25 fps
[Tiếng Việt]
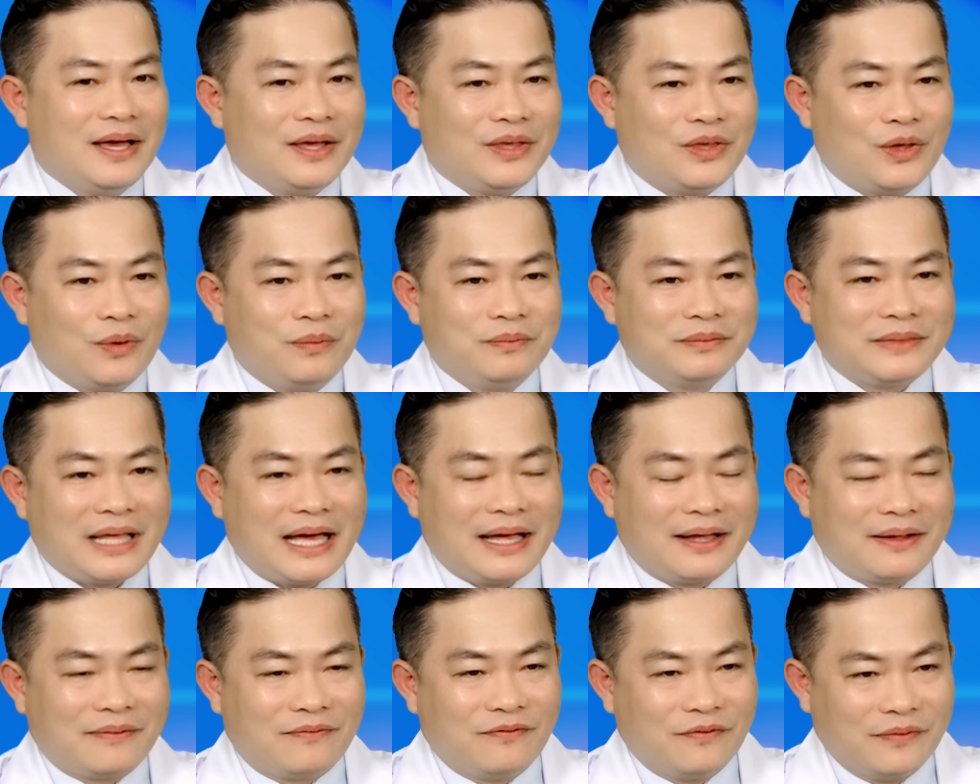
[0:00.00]
chúng
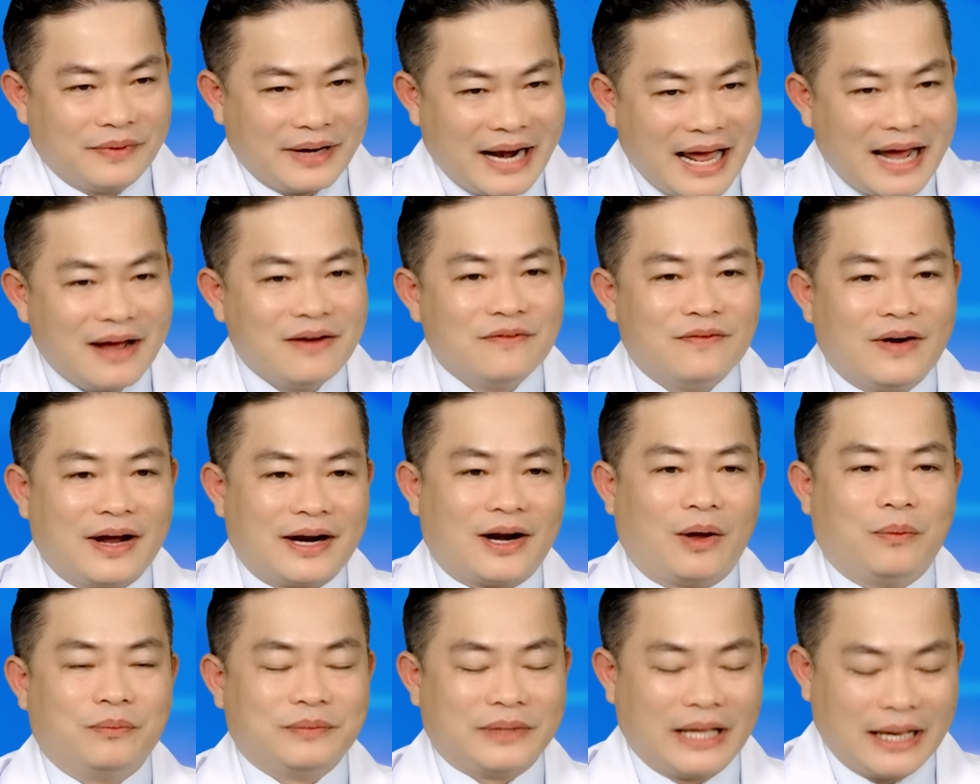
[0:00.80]
ta năng vận
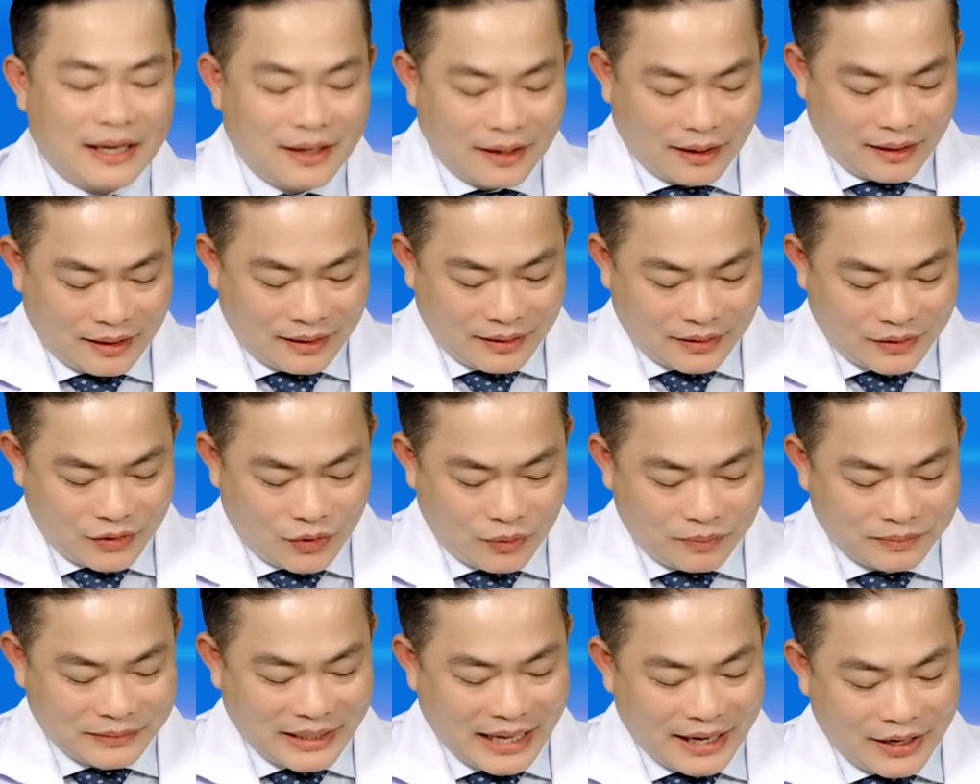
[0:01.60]
động thể lực,
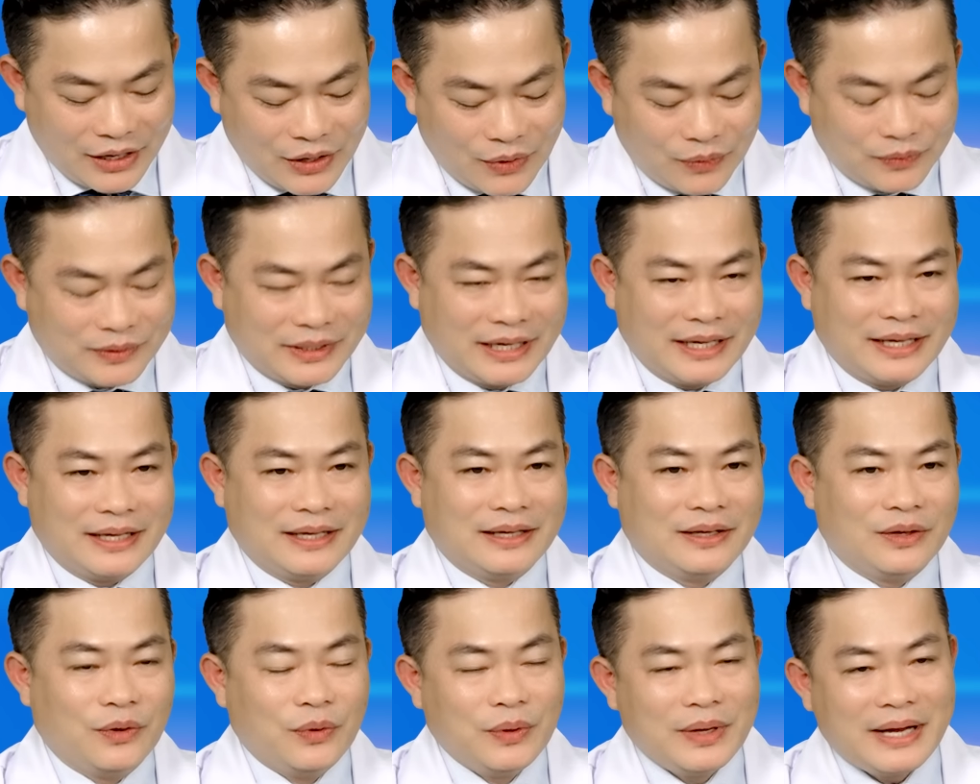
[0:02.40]
chúng ta điều
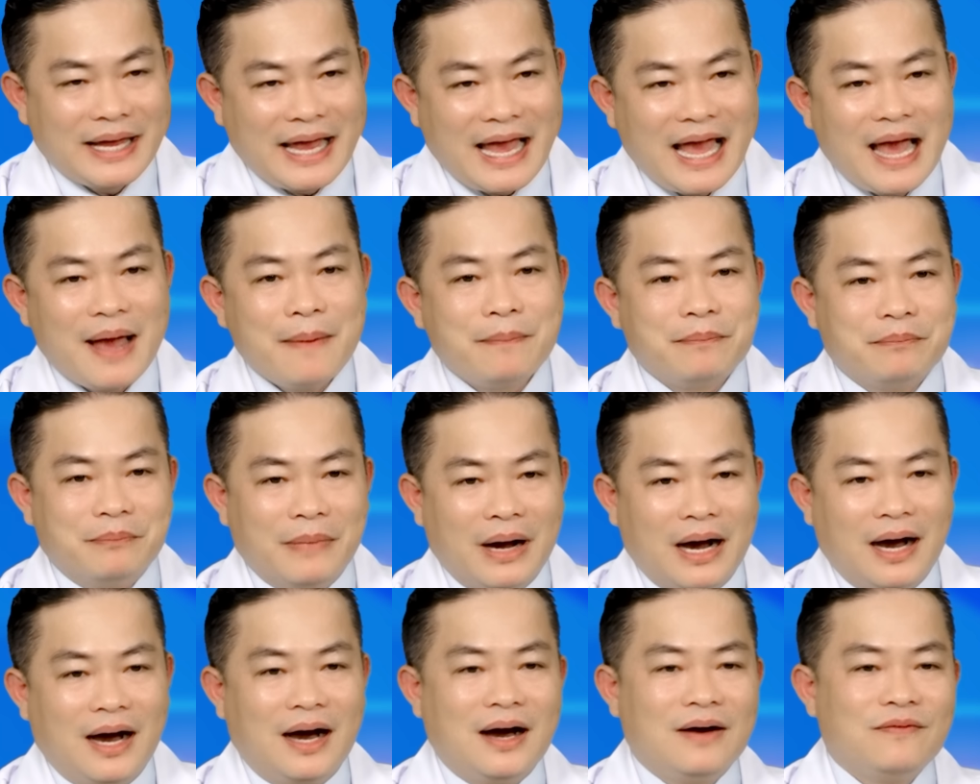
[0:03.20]
trị huyết áp,
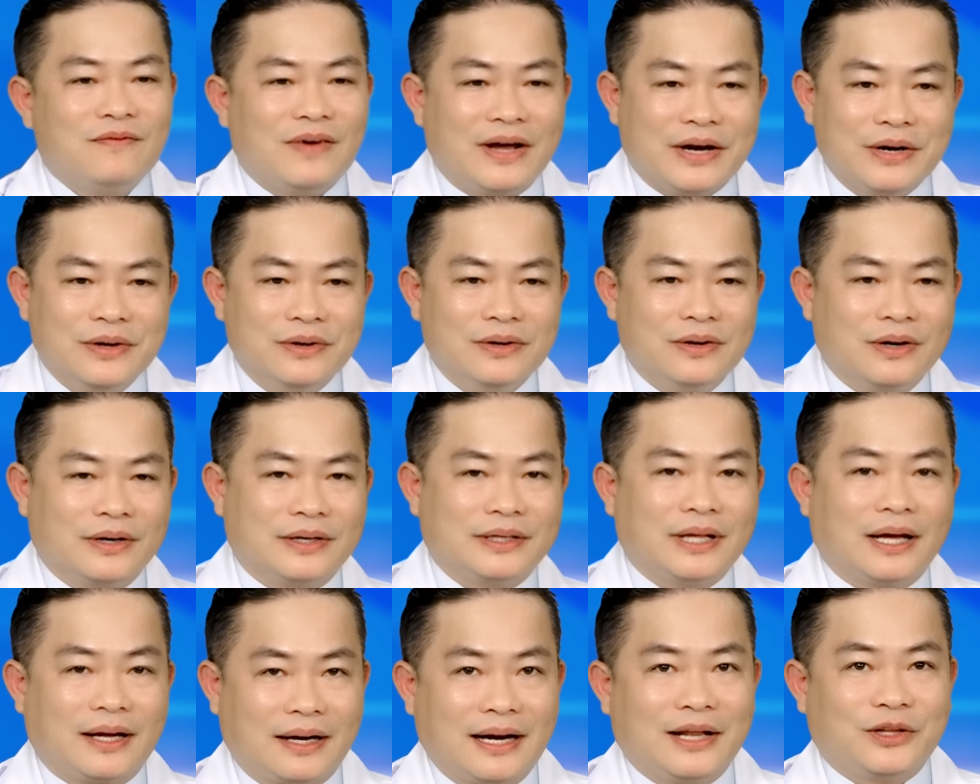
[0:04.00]
mỡ và đường
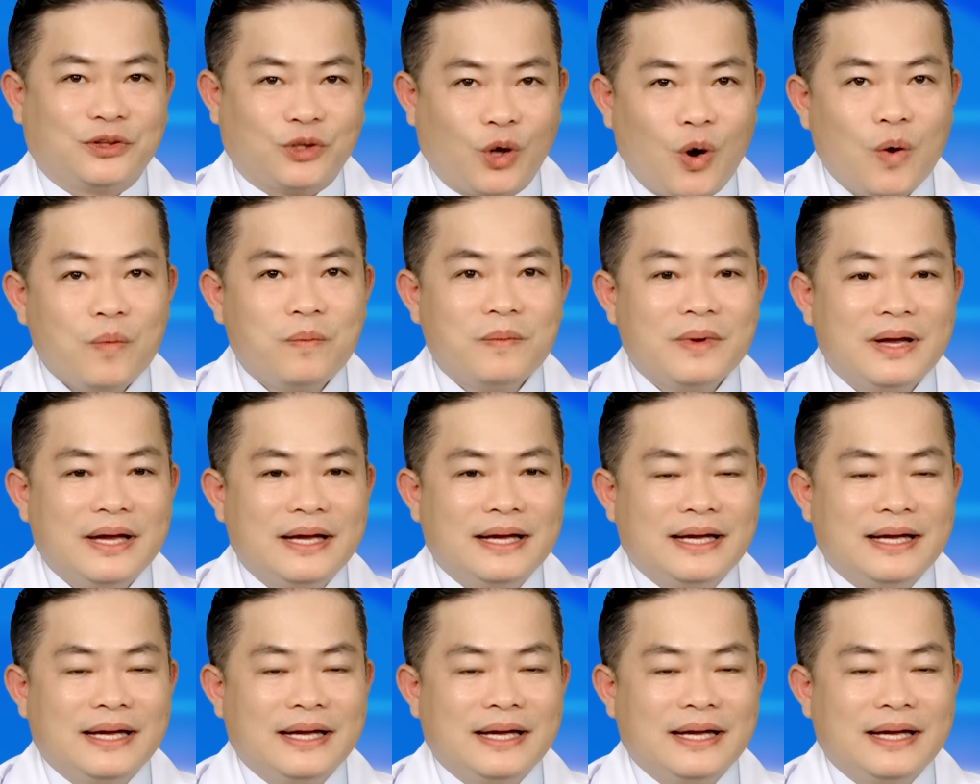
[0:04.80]
thật là tốt,